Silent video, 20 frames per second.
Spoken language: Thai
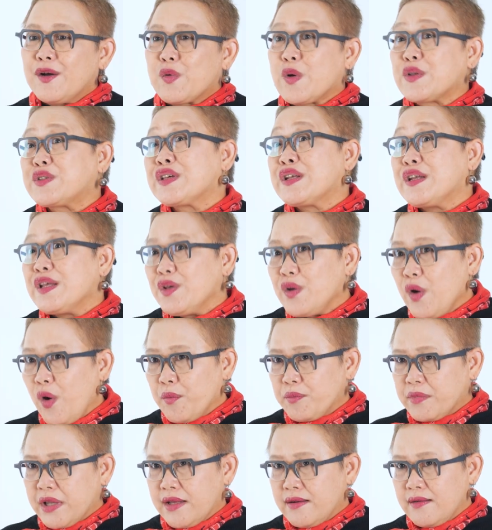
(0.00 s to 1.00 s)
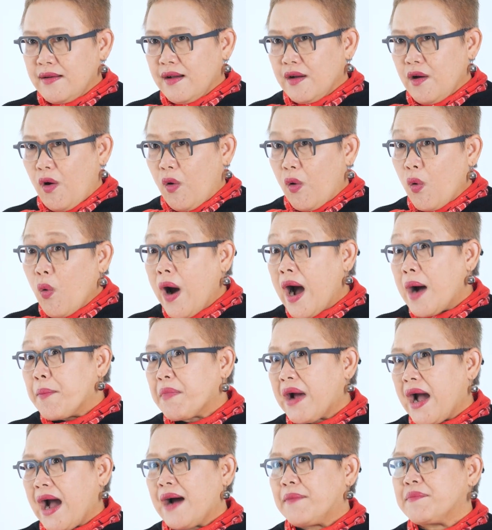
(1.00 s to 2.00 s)
รสนิยมในเรื่องของความ
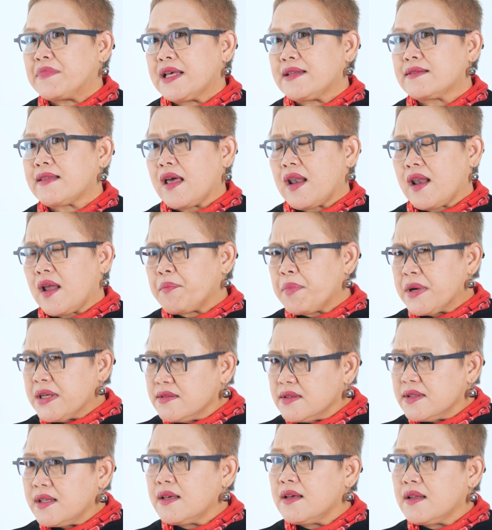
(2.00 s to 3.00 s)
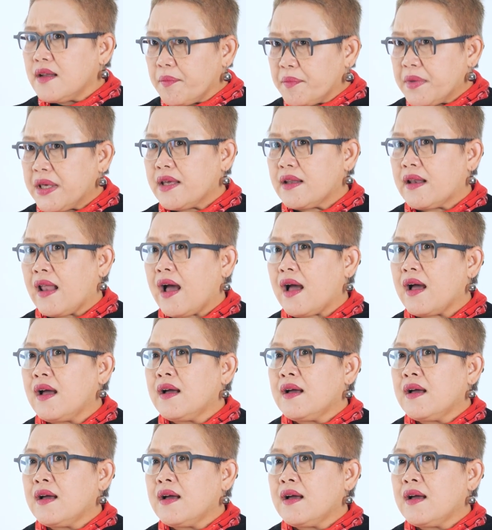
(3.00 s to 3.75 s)
งามในแต่ละพื้นที่นะมีละ